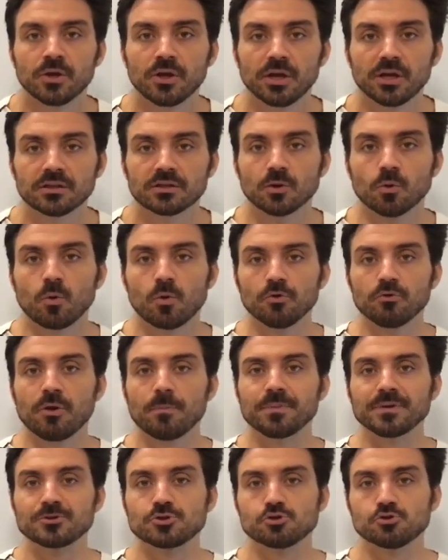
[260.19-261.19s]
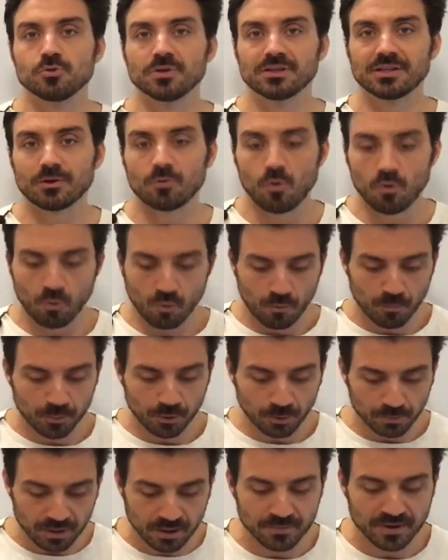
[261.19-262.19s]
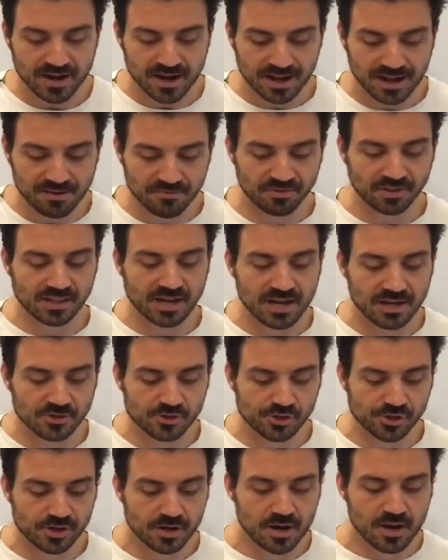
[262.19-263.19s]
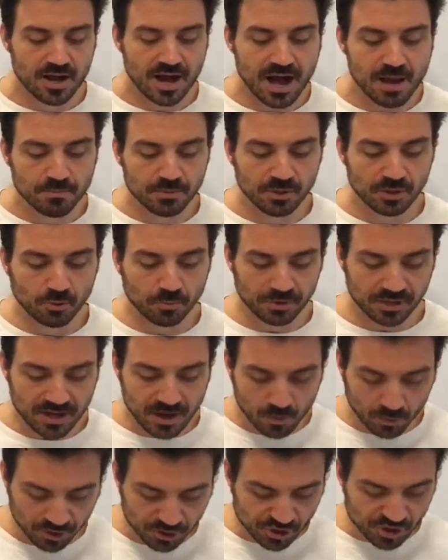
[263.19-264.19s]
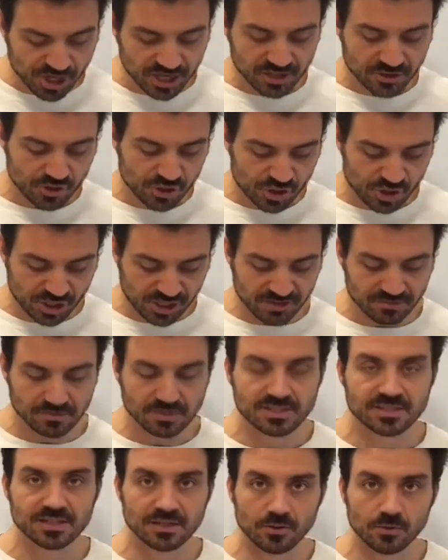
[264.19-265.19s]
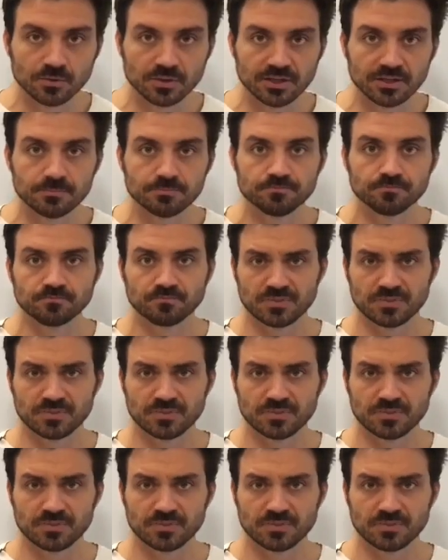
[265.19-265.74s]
Então, quando a pessoa está com algum problema na cavidade abdominal que gera distensão, né?